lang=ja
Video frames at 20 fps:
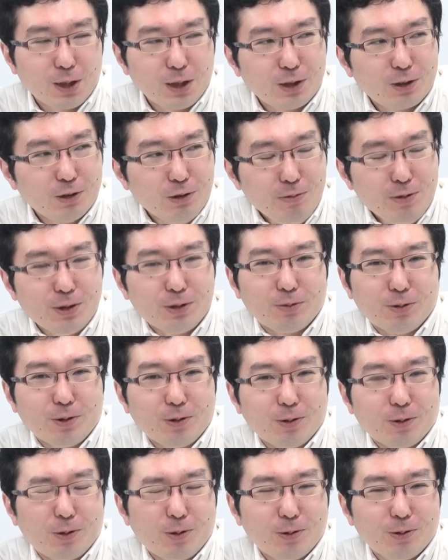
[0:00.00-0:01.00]
そもそ
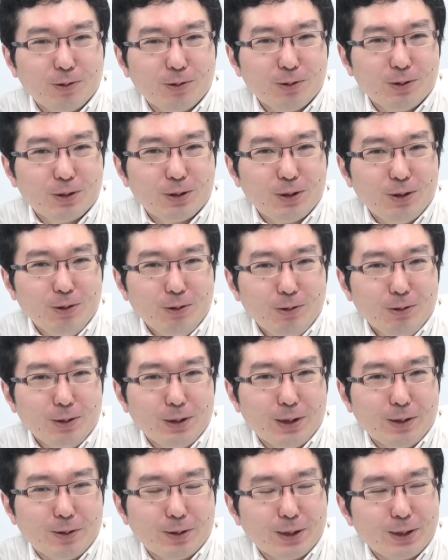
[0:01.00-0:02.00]
もこの日
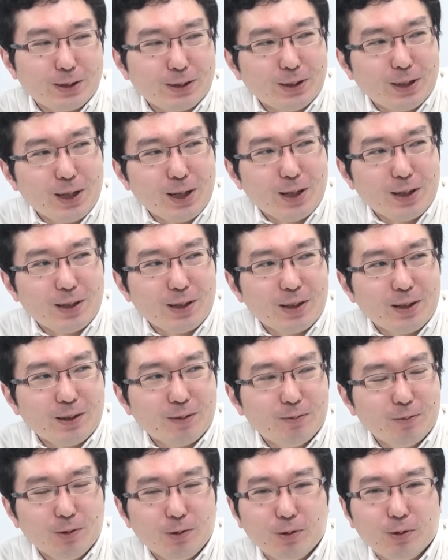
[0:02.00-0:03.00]
本ではですね
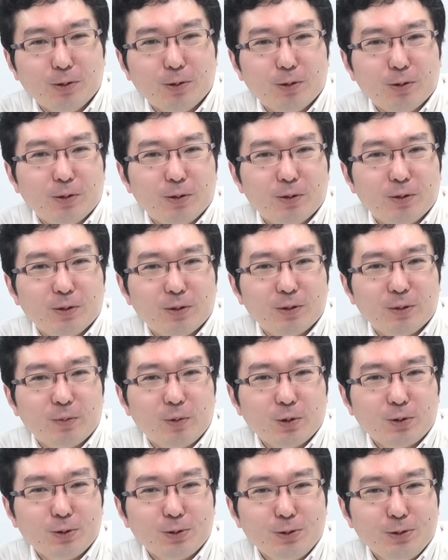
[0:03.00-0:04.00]
もう
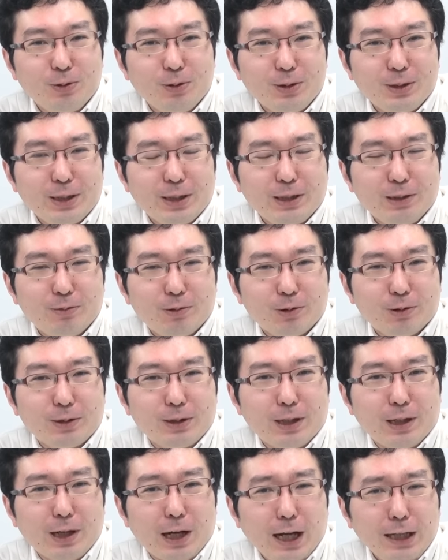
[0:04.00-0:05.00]
ポストトゥルース的なものっ
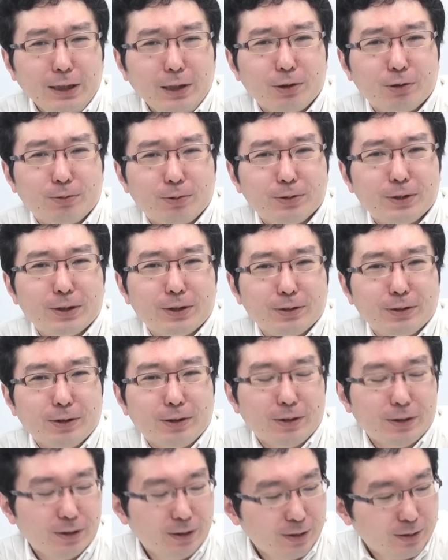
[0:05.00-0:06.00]
てあったと思うんです
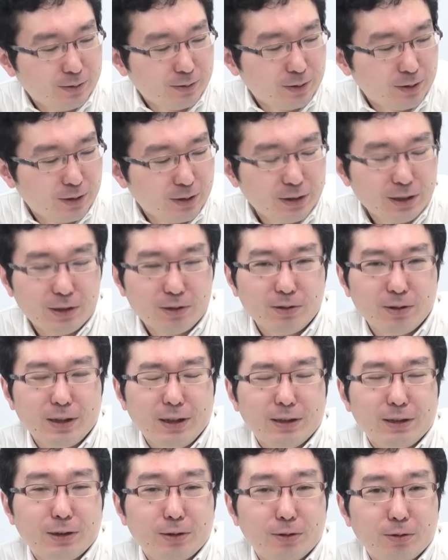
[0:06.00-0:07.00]
よ。実はそれは
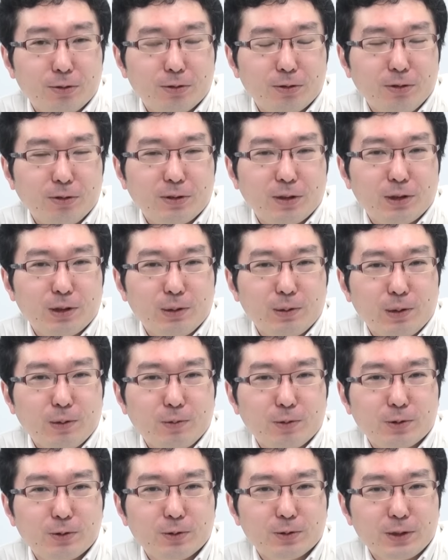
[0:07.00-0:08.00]
何かというと例えば
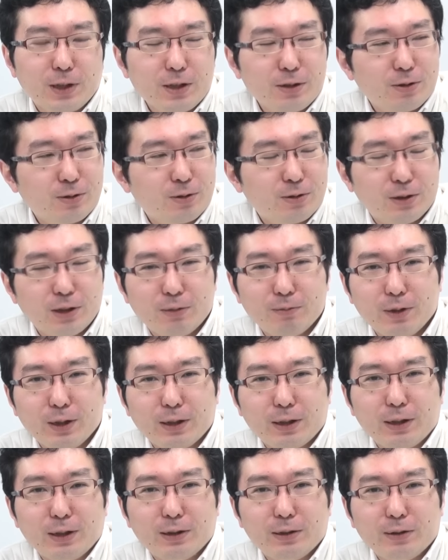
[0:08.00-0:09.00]
もう三十数年前
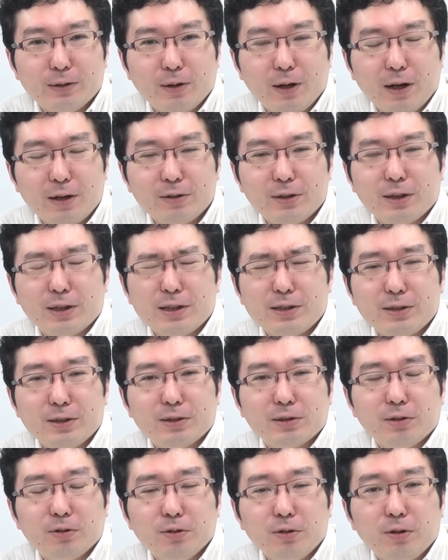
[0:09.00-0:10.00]
からある話で
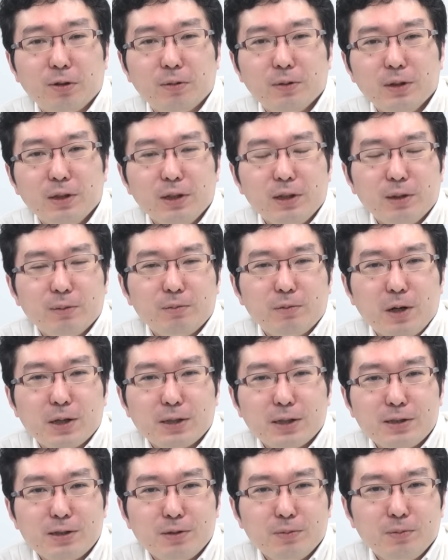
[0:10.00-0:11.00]
すけど、まあ、
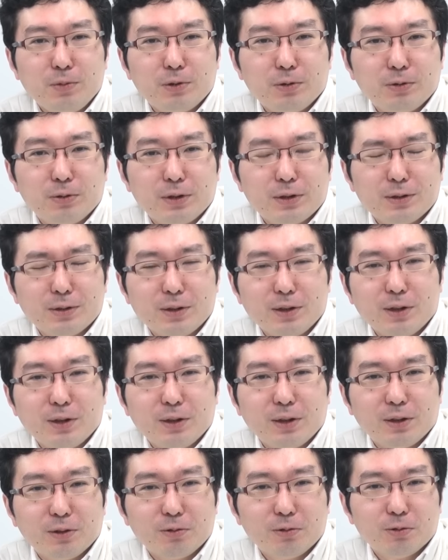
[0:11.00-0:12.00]
朝日新聞のです
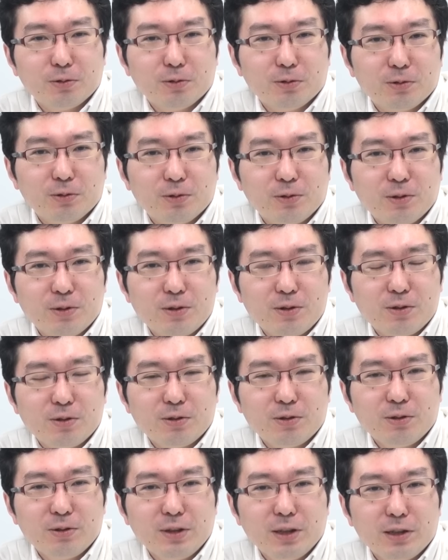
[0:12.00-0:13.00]
ねあの従
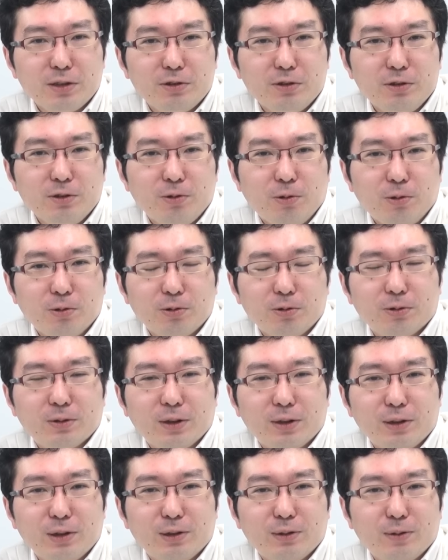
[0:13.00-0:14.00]
軍ヤフー報道
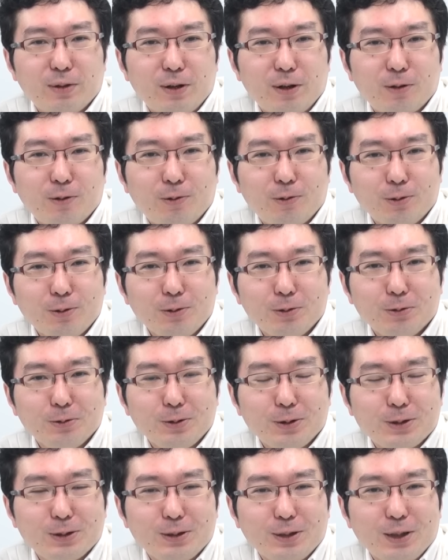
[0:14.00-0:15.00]
なんていうのはこれほど
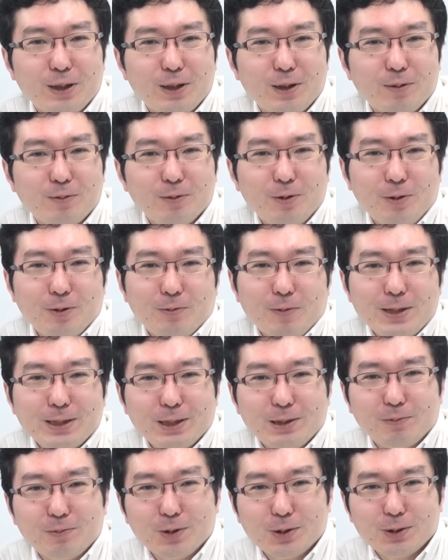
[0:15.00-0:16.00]
ですねもうまさ
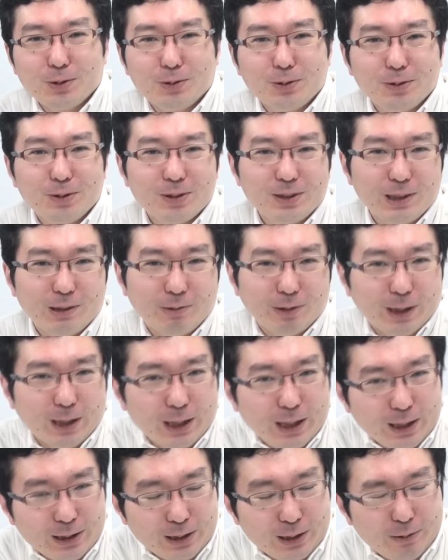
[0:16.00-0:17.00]
にポストトゥルースなものは
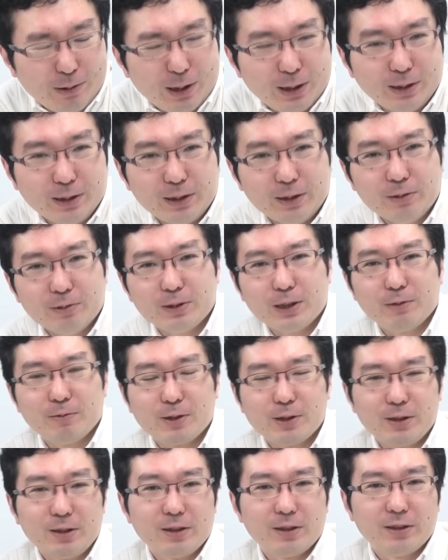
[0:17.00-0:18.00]
なかったわけでござい
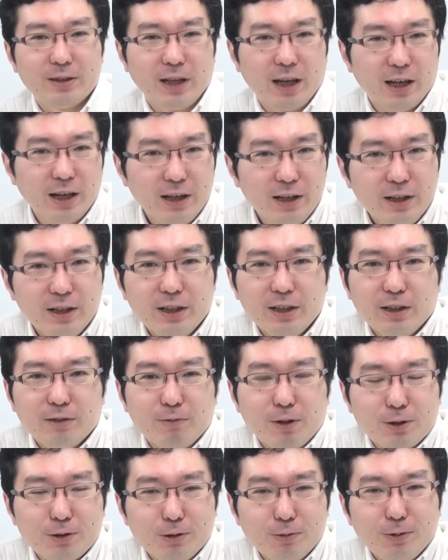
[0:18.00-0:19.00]
ましてですね、
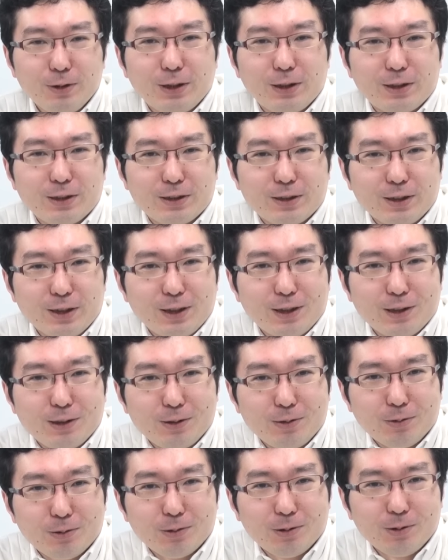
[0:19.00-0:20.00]
まあ、そういう意味ではですね
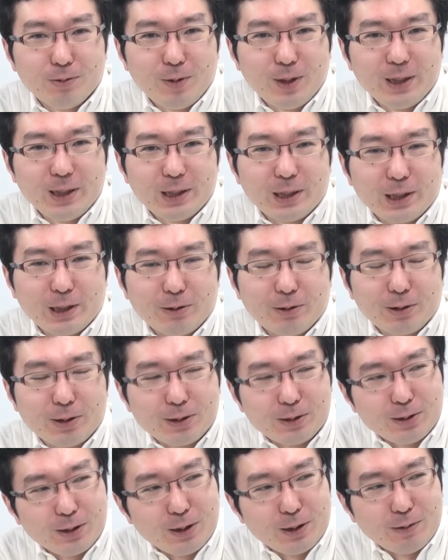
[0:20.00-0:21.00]
日本のメディア界は
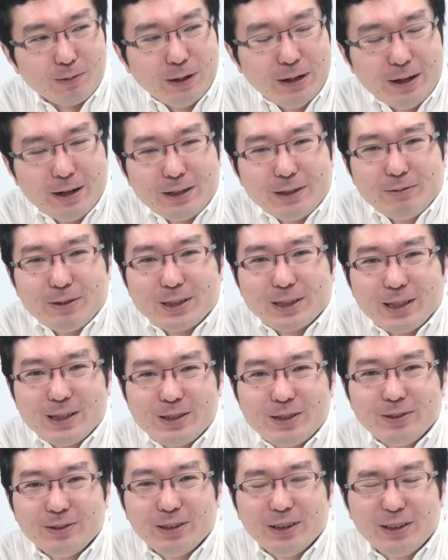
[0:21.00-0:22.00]
ですね、あ、る意味
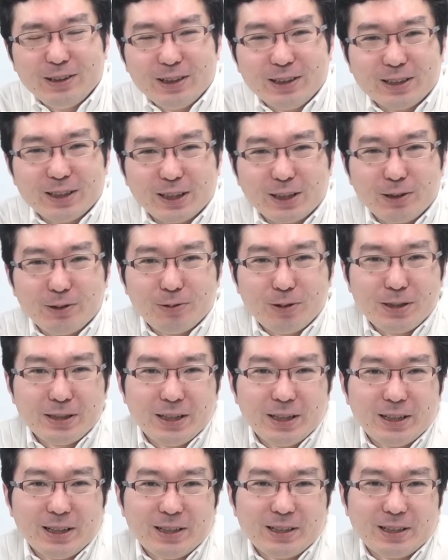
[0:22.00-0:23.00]
30年ぐらい先取りし
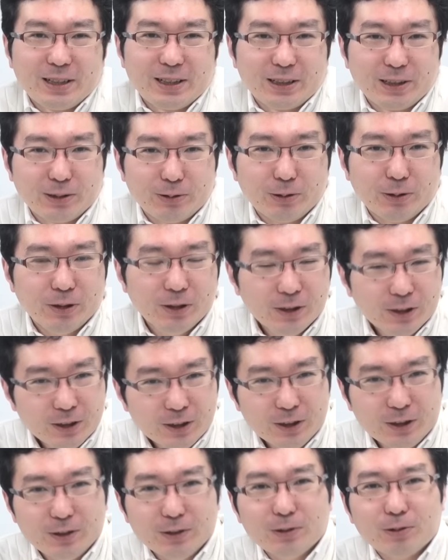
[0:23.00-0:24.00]
ていたんじゃないかと
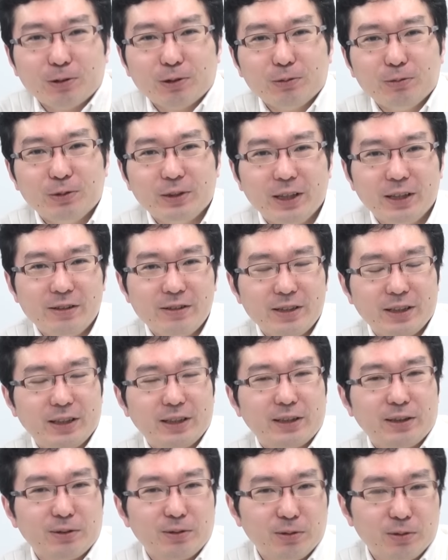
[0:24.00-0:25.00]
いうことも言えるんじゃな
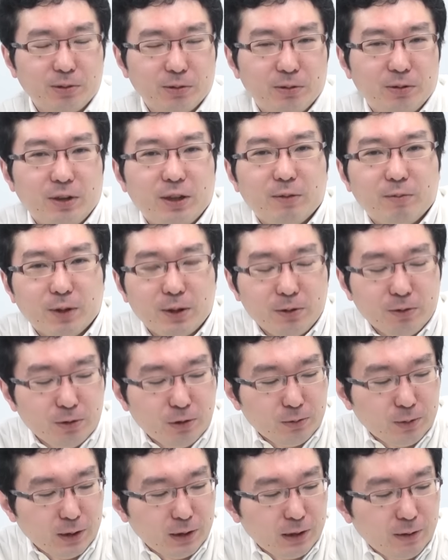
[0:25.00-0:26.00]
いかということで、まあ、日本
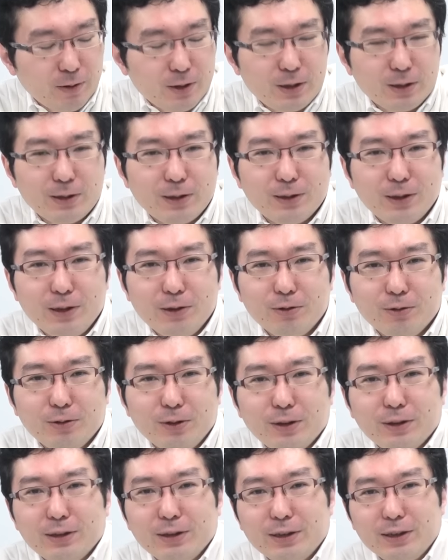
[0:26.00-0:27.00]
の場合は生くは伝統
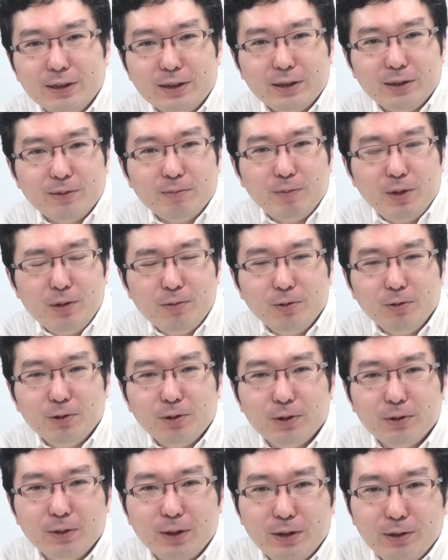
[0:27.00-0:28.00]
的な名門
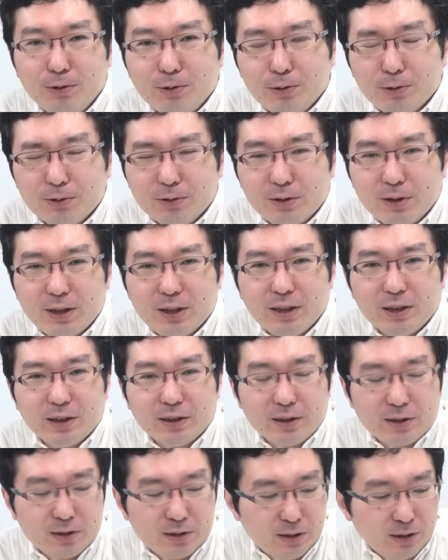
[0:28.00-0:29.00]
と言われる報道機関
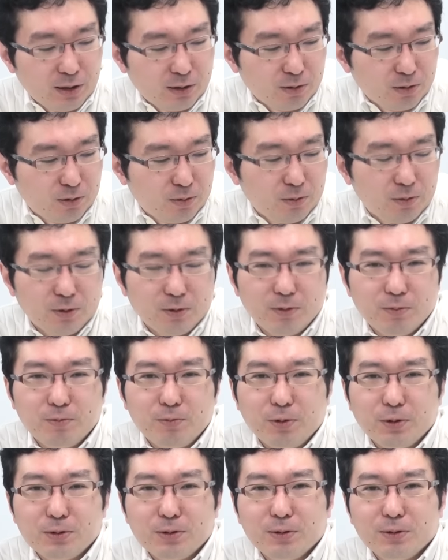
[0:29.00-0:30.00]
がですねそのも
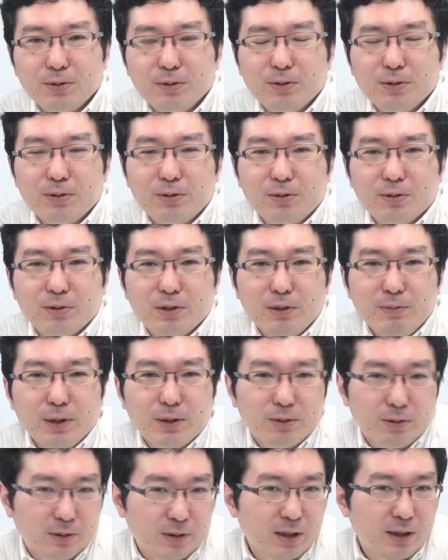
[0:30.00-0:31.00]
うポストトゥルースと
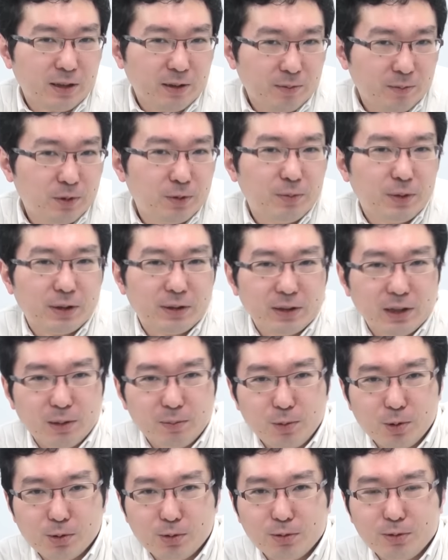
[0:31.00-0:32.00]
今の文脈なら
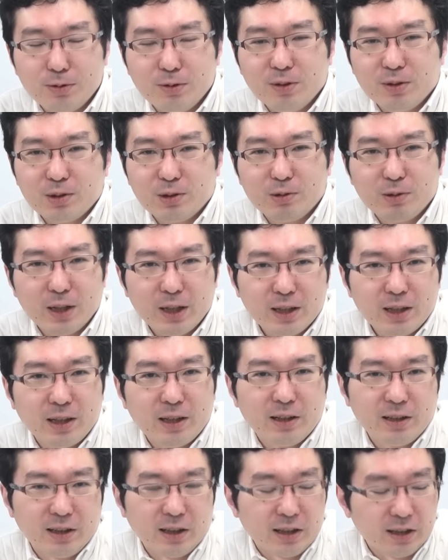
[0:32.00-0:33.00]
ポストトゥルースと言われ
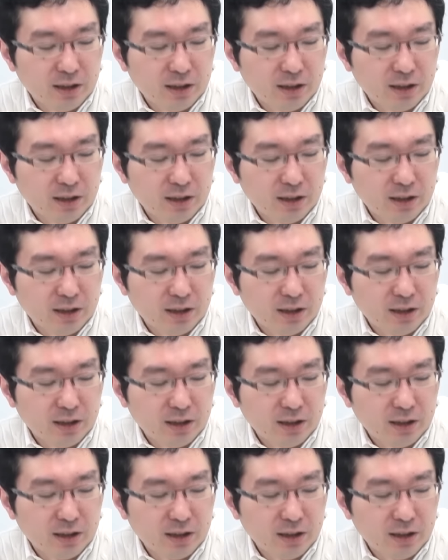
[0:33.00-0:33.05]
かねな